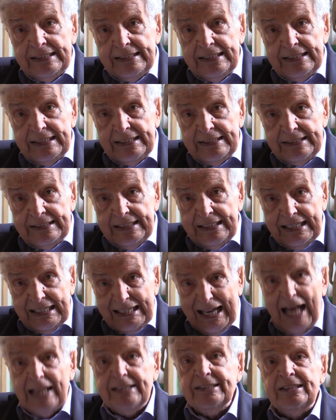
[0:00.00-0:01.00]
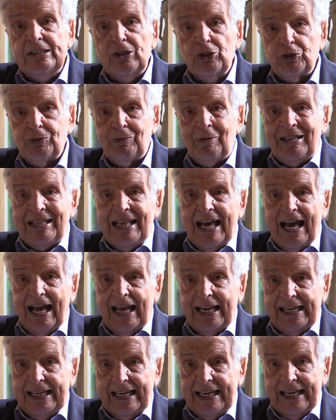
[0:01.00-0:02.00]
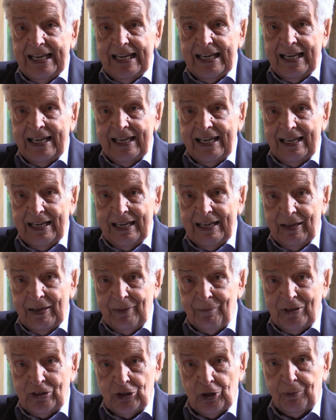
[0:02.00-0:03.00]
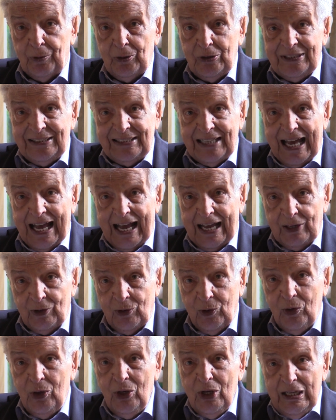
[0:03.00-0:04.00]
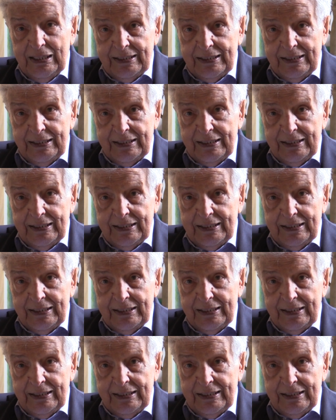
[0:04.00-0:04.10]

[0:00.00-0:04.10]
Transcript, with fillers: di, di grande ospedale eh, metropolitano,